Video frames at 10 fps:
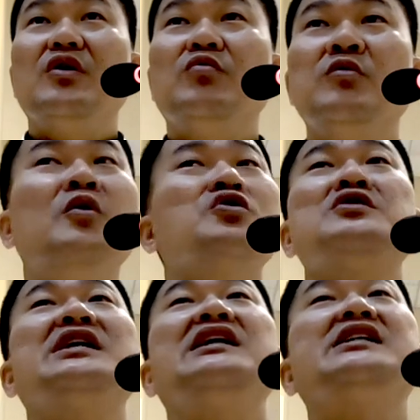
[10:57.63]

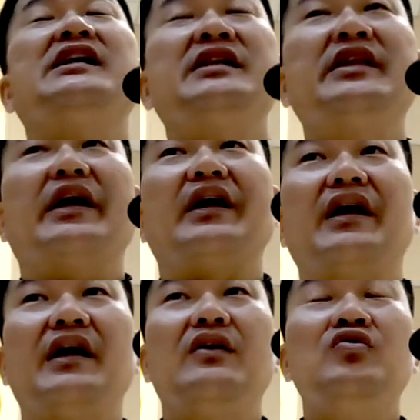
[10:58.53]
부모조차 하지
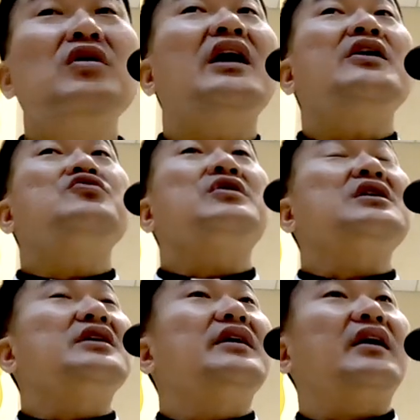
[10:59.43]
않는데 누가
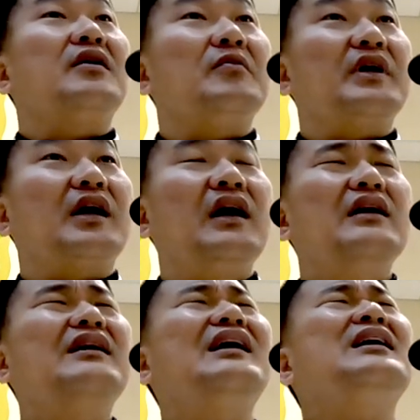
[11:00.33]
해주기를 기대하는 겁니까?
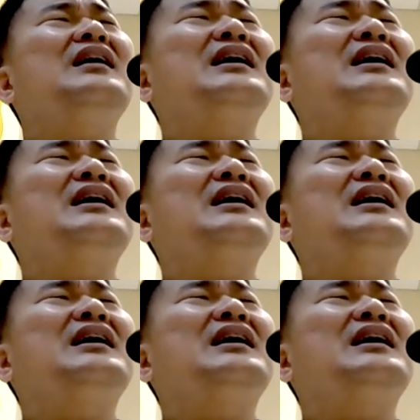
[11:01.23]
그 카다가